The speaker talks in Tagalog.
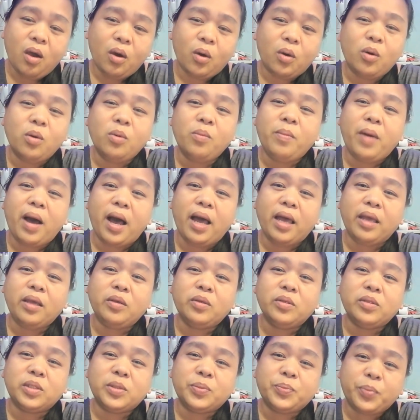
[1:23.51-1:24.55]
kung
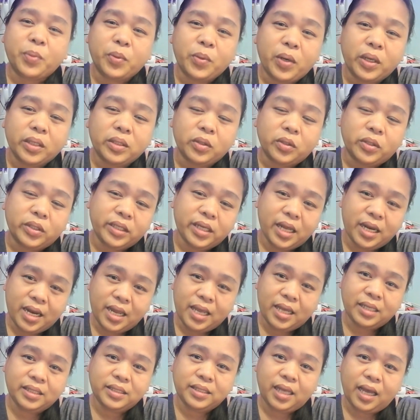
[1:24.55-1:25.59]
maayos po at
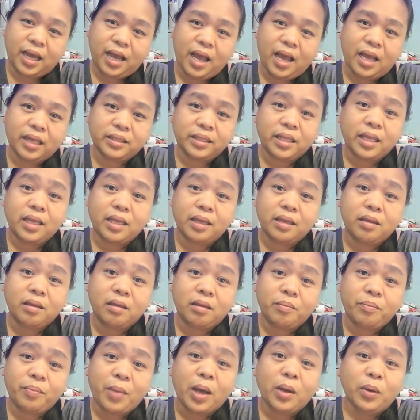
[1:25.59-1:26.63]
organize ang
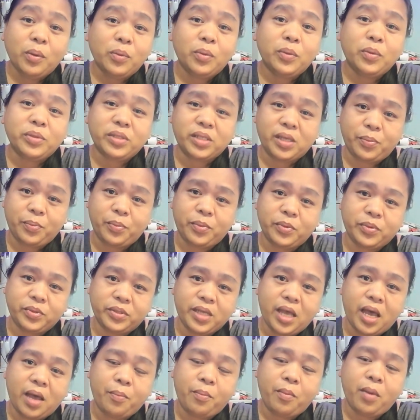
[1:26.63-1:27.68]
ating
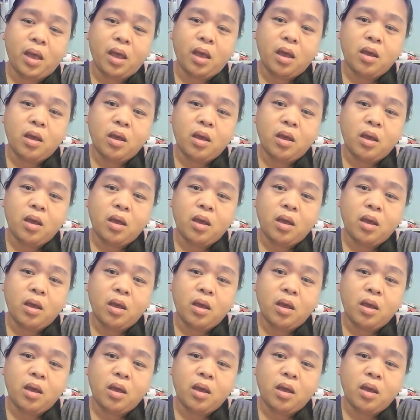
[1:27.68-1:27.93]
pag-uusap-usap.